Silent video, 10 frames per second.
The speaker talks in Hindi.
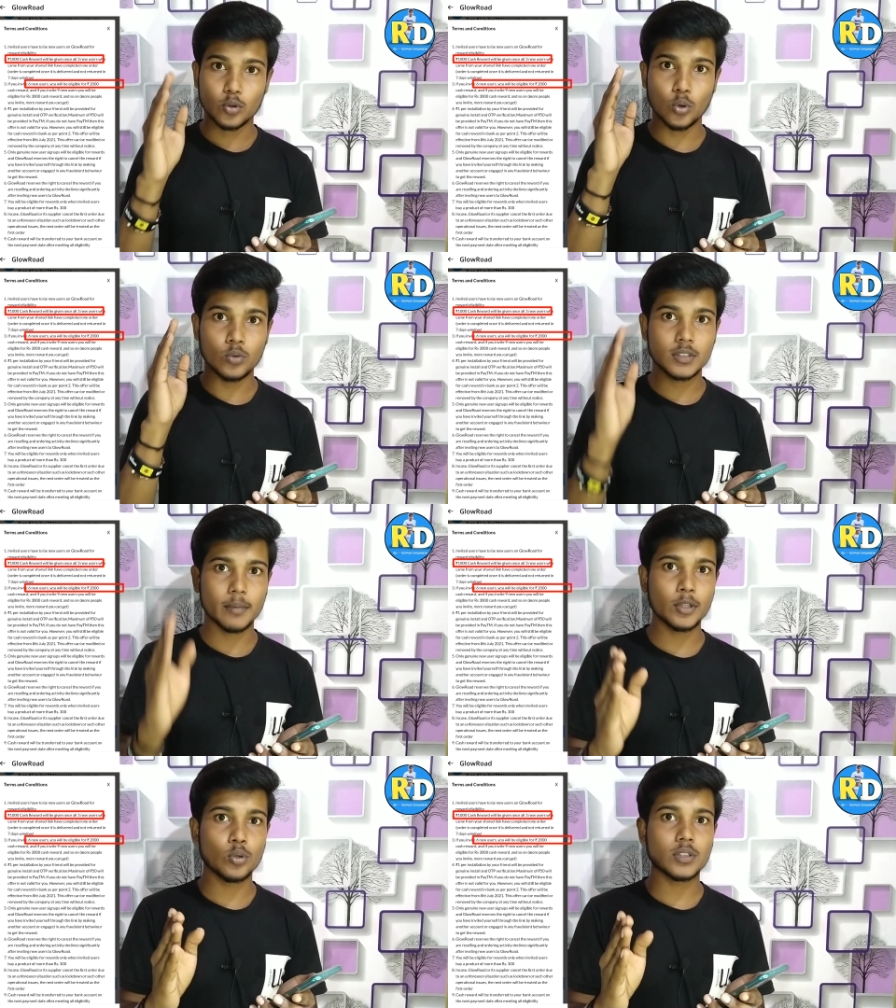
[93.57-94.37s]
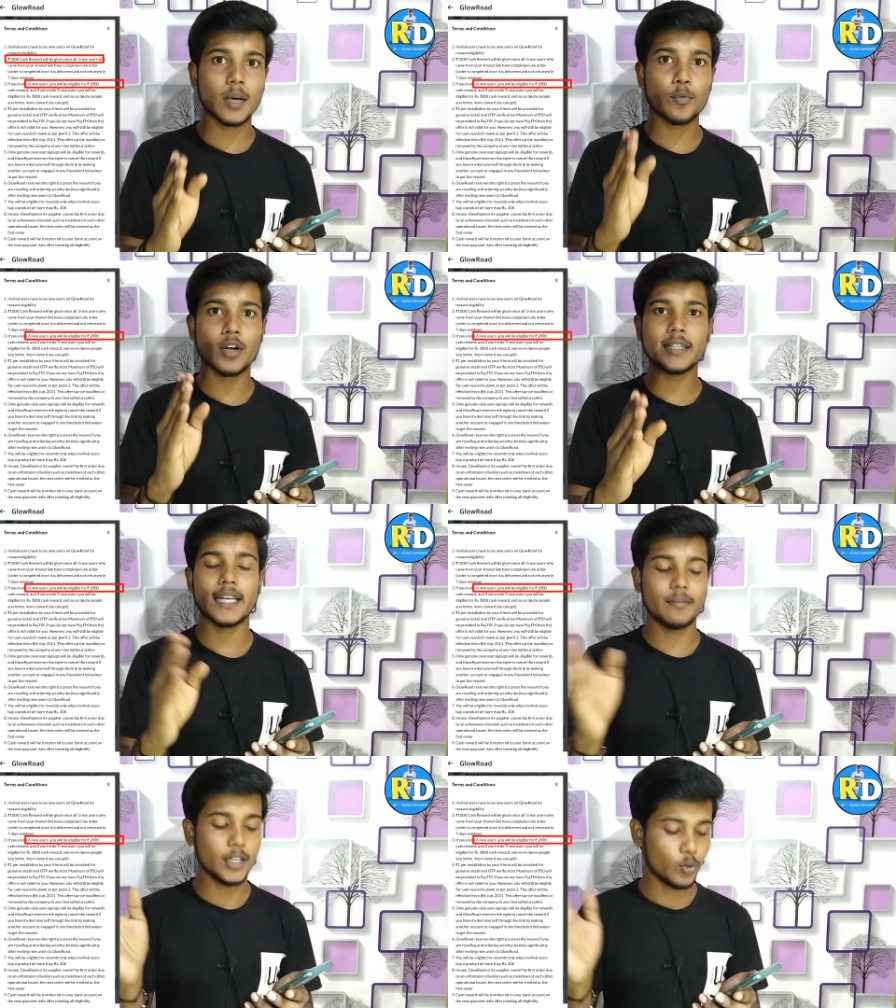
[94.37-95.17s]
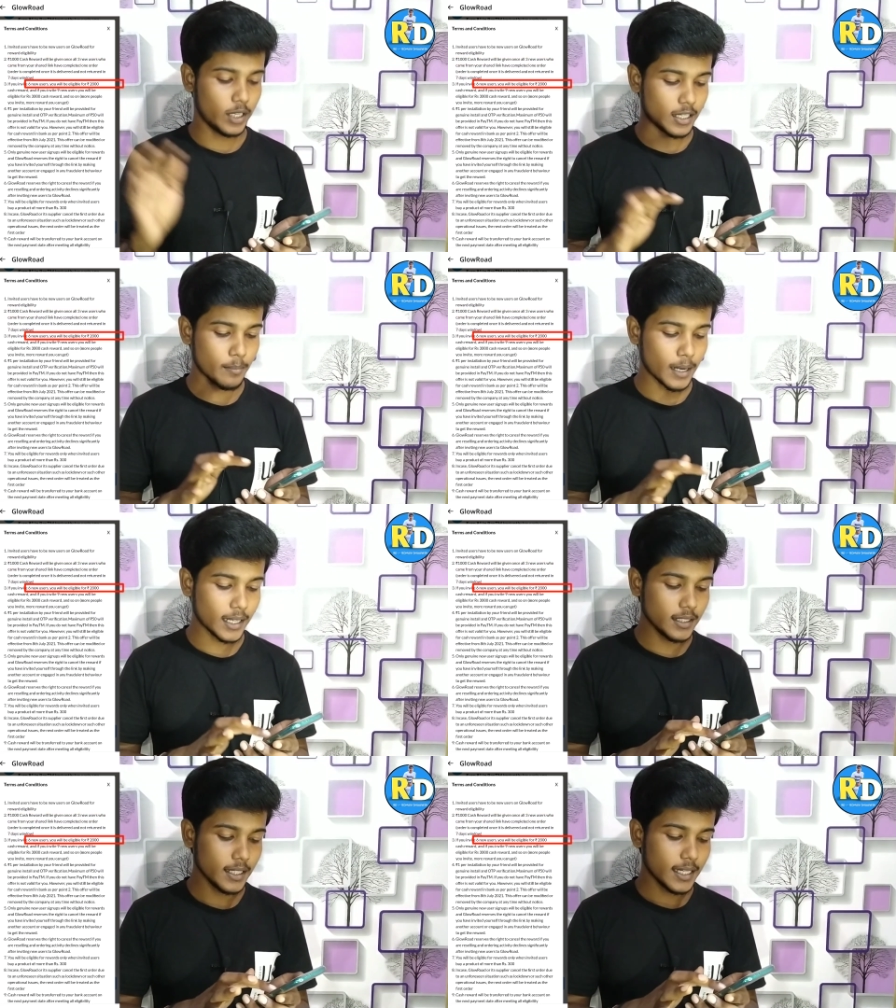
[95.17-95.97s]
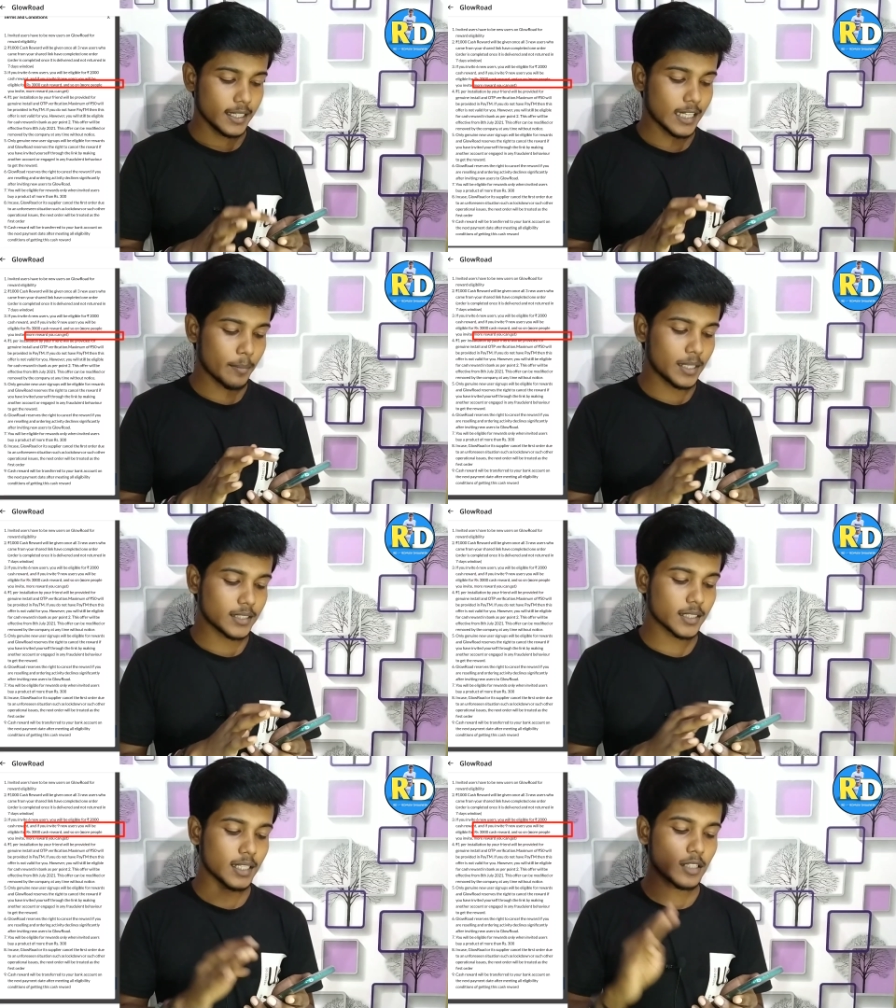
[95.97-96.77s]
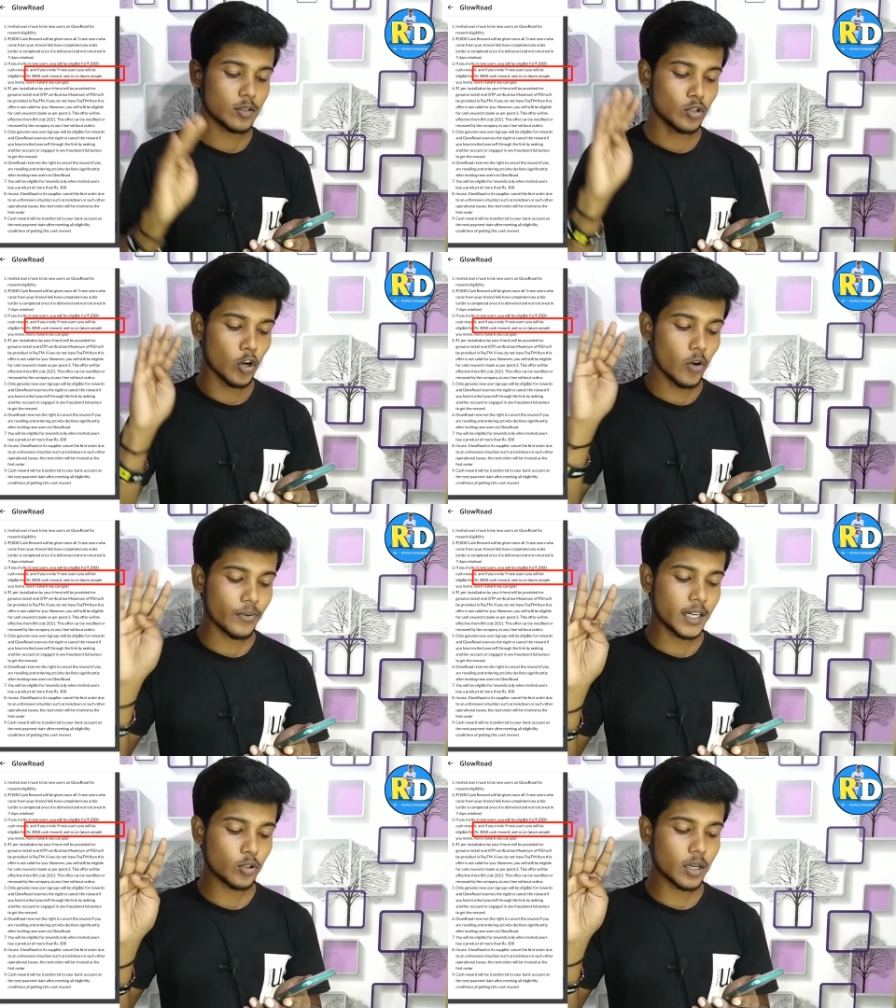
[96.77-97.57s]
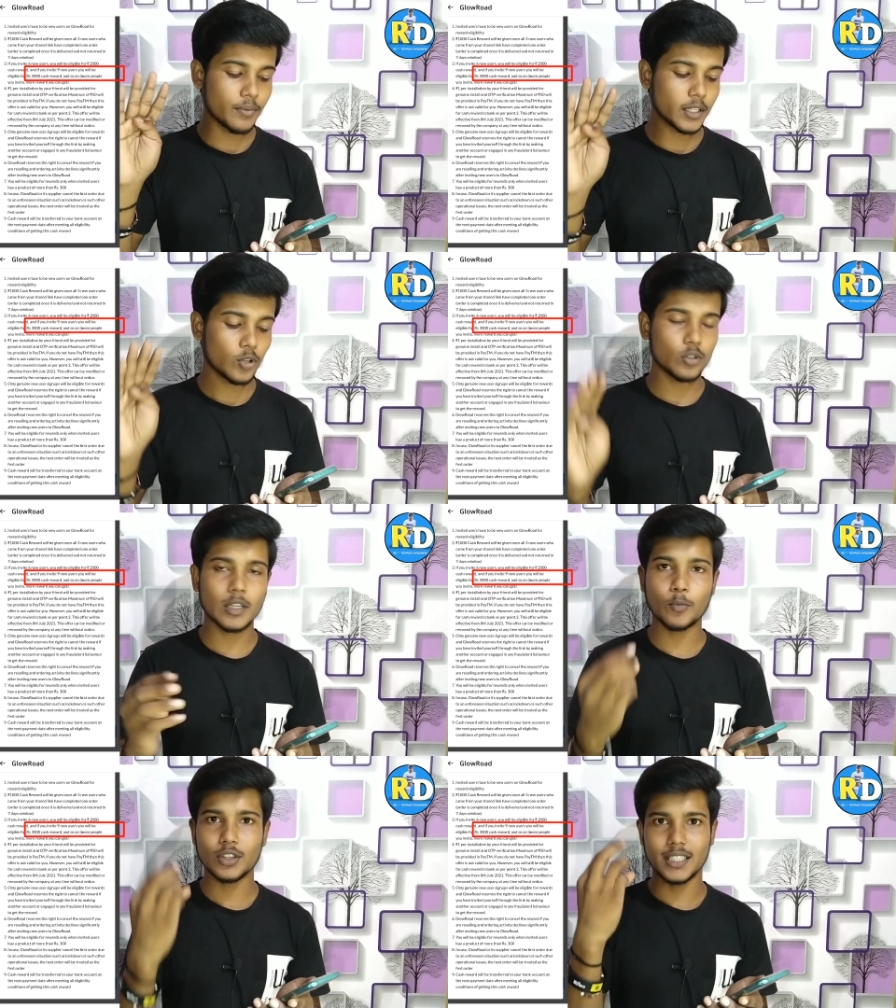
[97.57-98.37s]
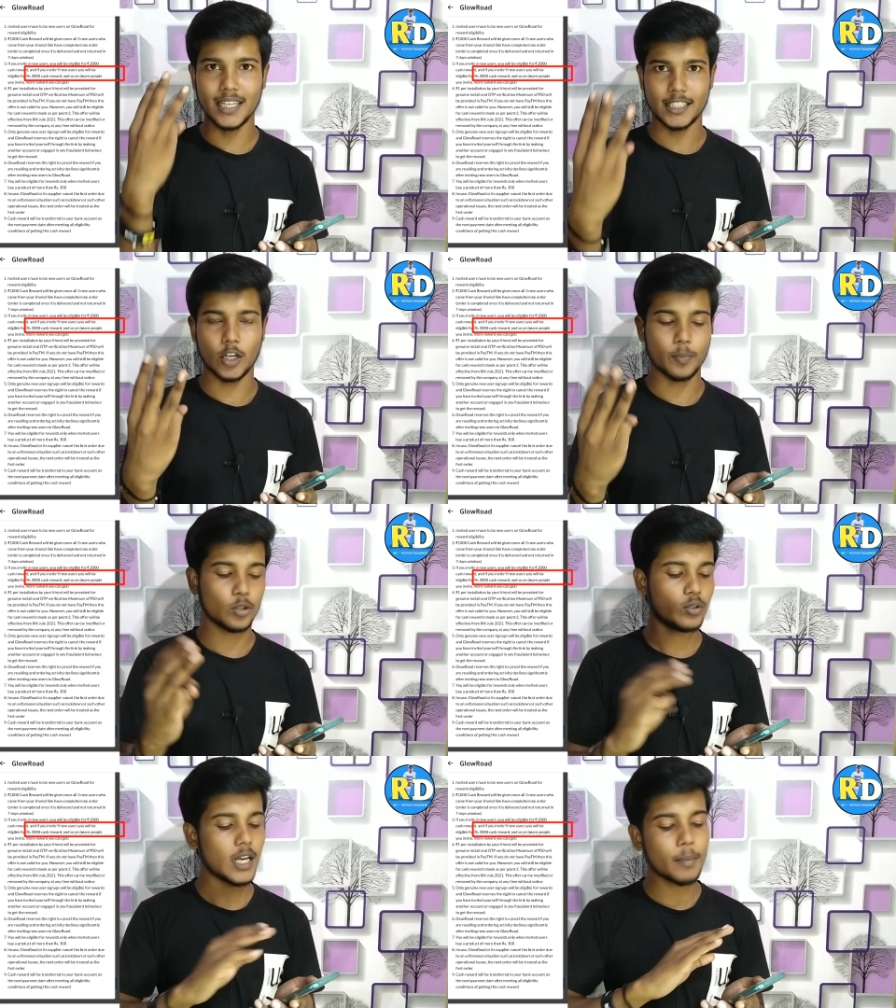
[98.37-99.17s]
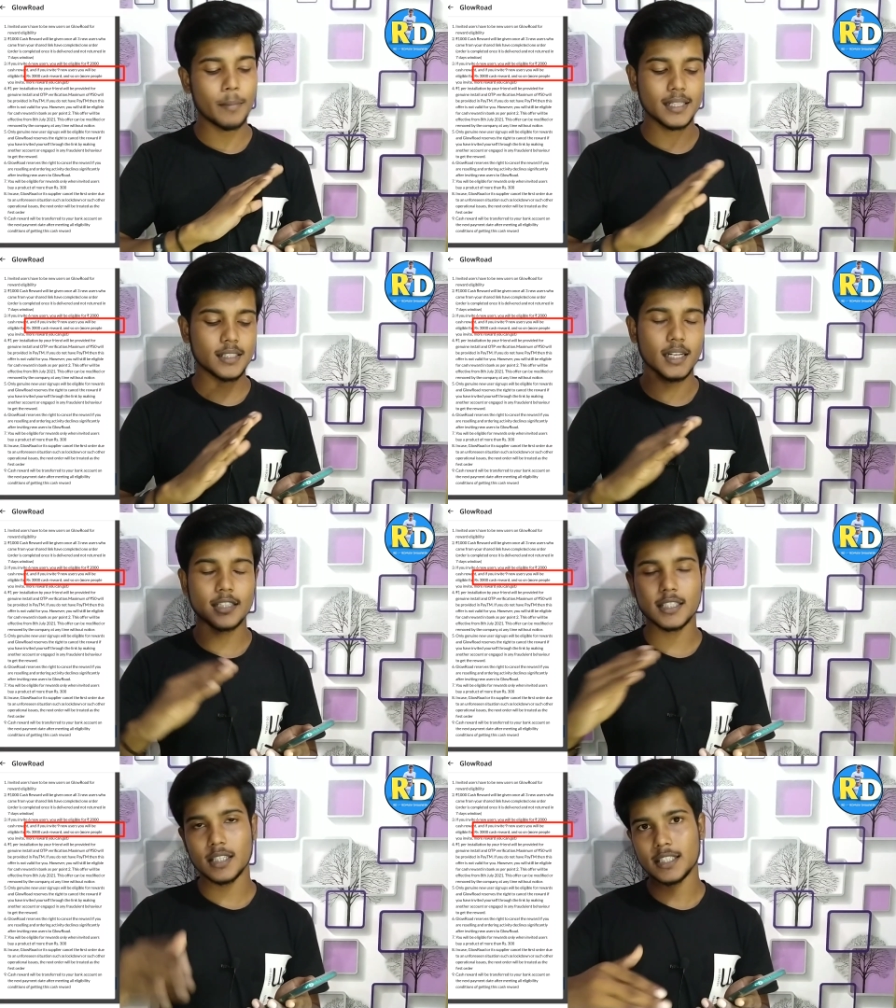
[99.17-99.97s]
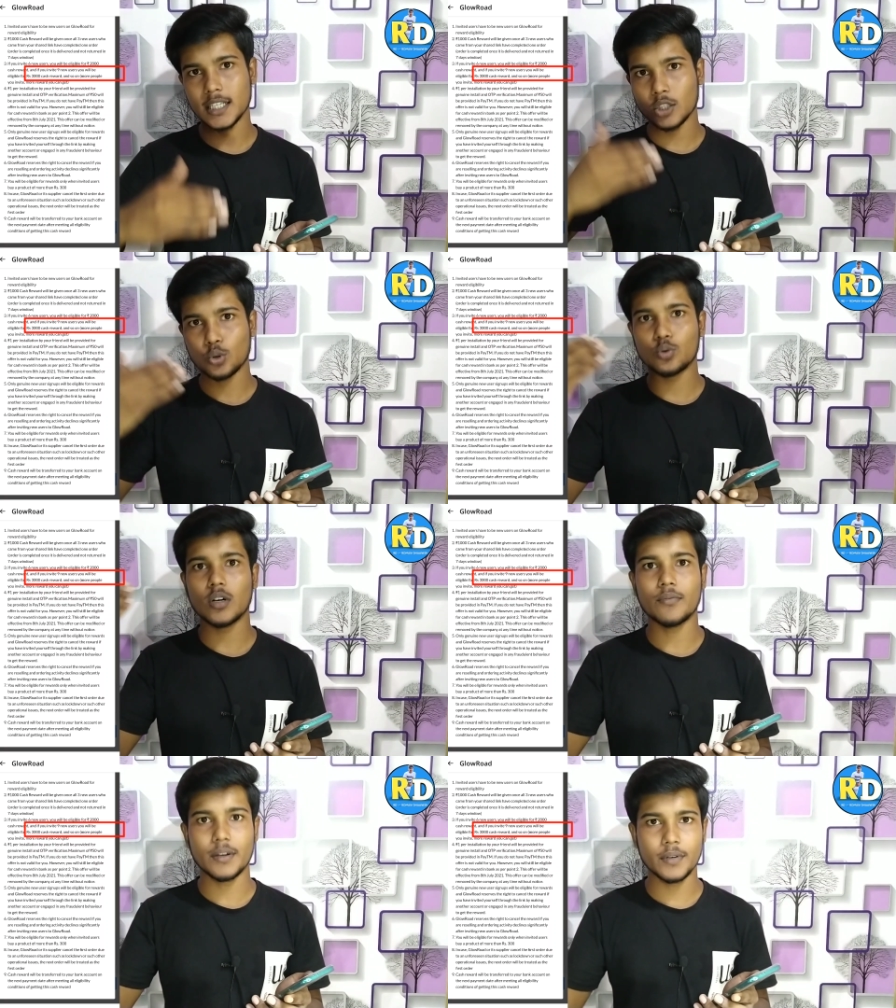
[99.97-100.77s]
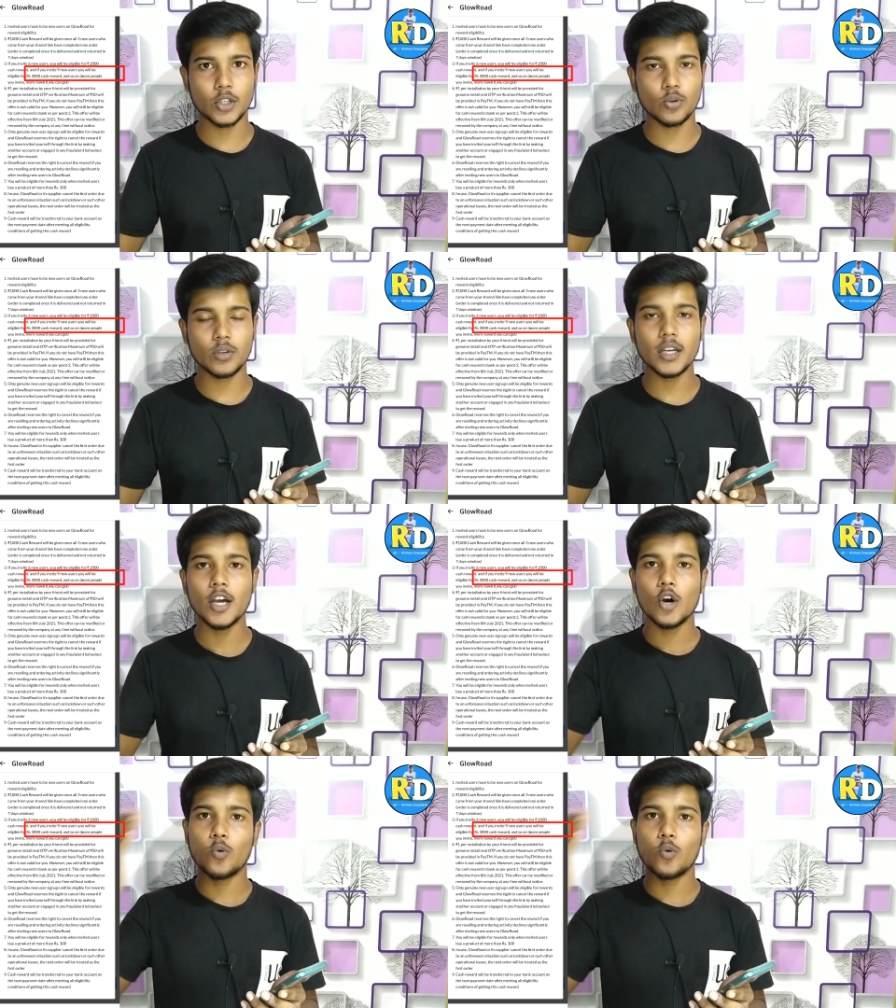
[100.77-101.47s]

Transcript: तो उन सभी दोस्त का प्रोडक्ट डिलीवर्ड होने के बाद यहाँ पे देख सकते हैं नौ फ्रेंड को रेफर करोगे तो आपको तीन हज़ार रुपये तो यहाँ पे मेंशन है जितने ज़्यादा दोस्तों को आप रेफर करोगे